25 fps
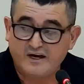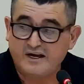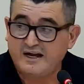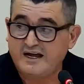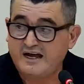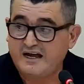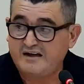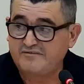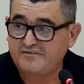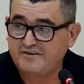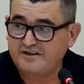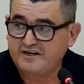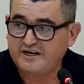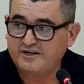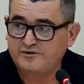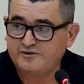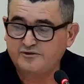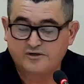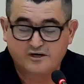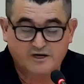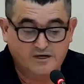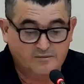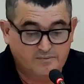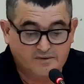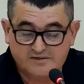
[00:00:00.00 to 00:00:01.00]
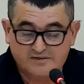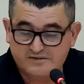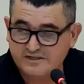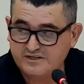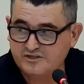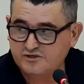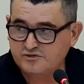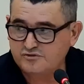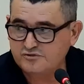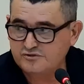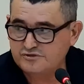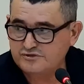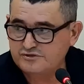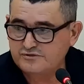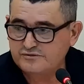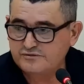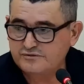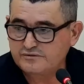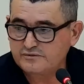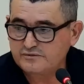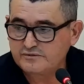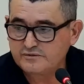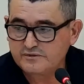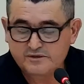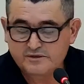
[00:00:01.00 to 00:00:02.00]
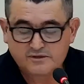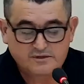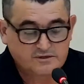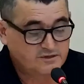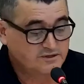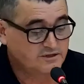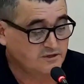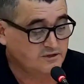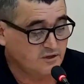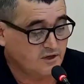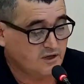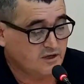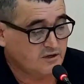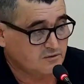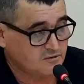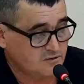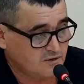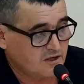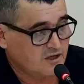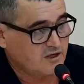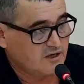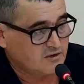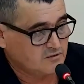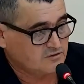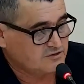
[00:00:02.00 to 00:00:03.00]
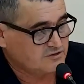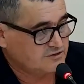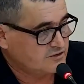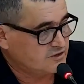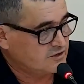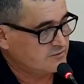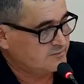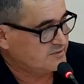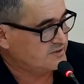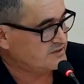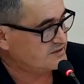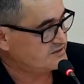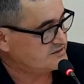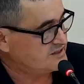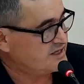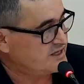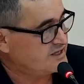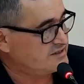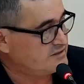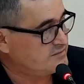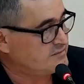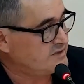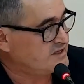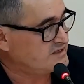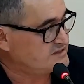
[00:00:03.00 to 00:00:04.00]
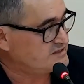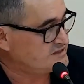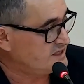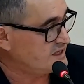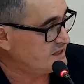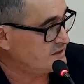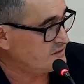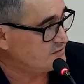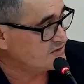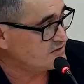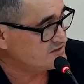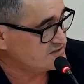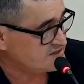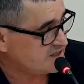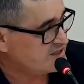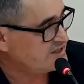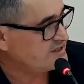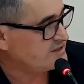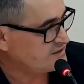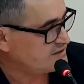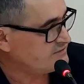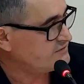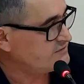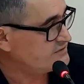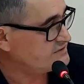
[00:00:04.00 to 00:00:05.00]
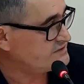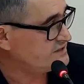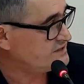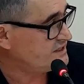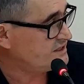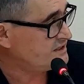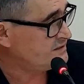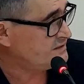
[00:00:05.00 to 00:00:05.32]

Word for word: que falar, vereadora, para ser justo. E logo, logo, senhor presidente Marcelo, eu gostaria que